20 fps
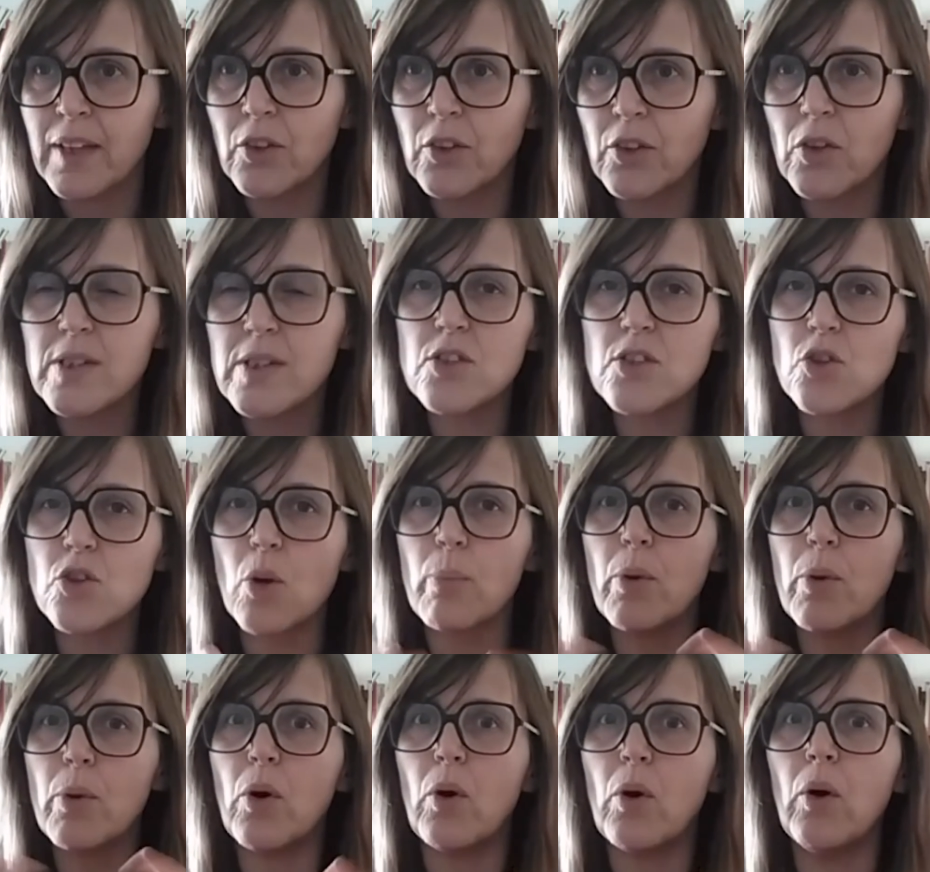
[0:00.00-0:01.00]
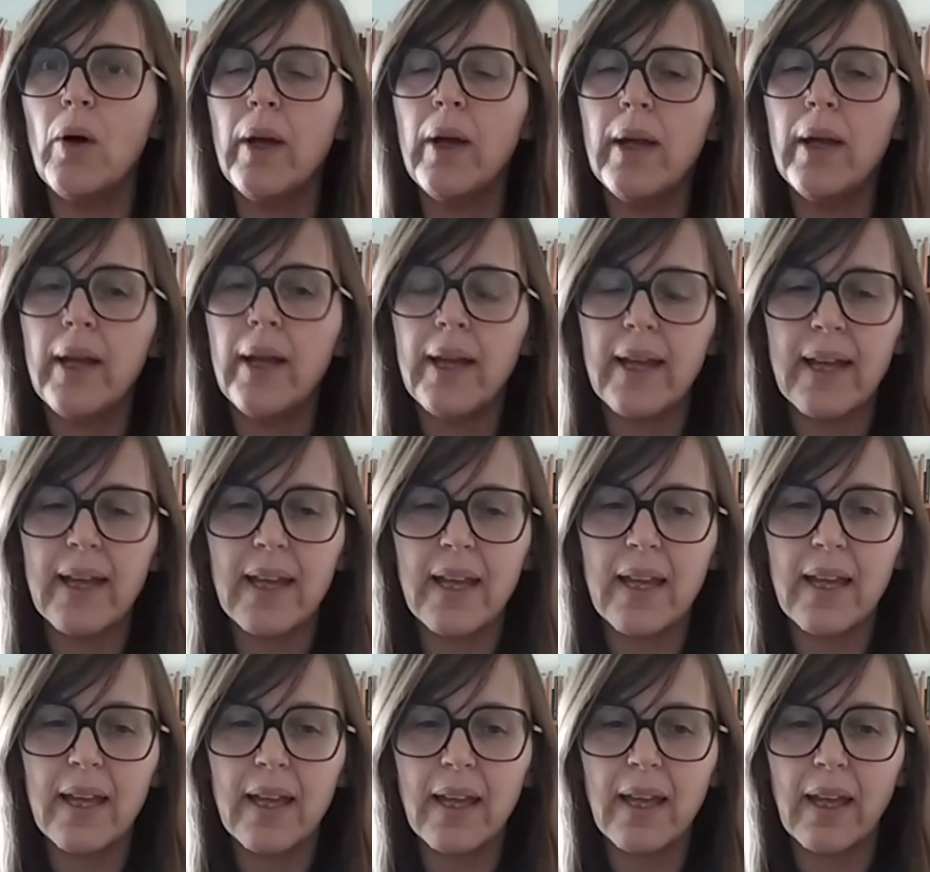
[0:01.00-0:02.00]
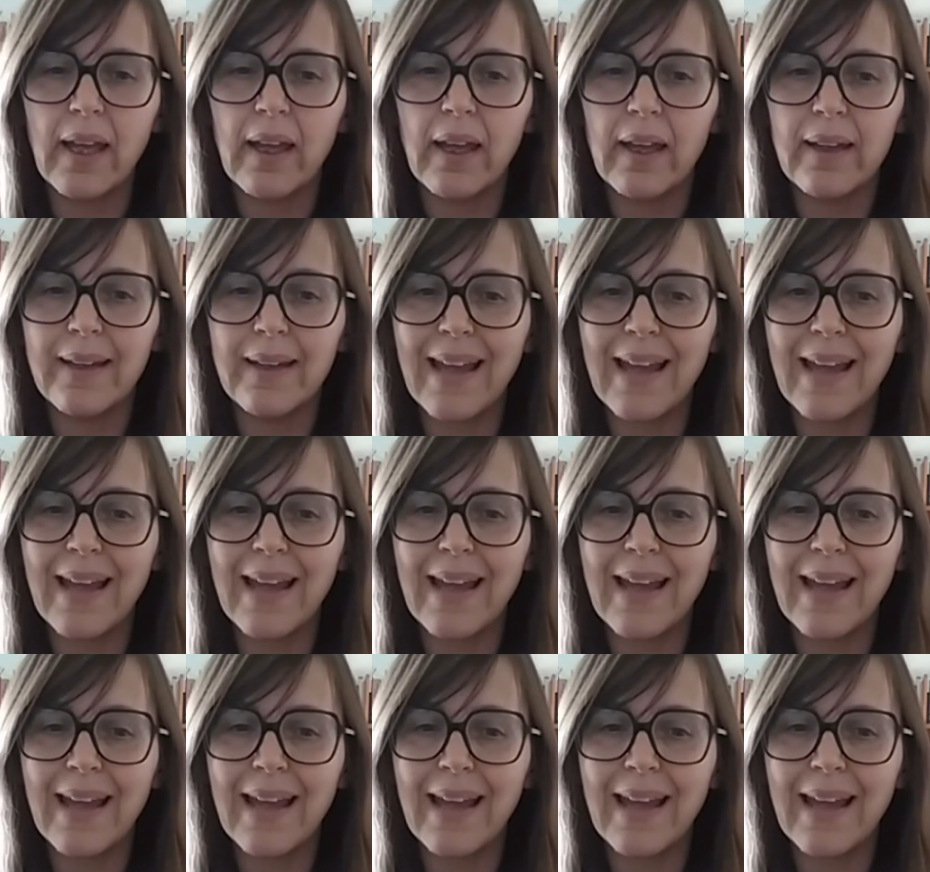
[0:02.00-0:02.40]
Entonces es como eh,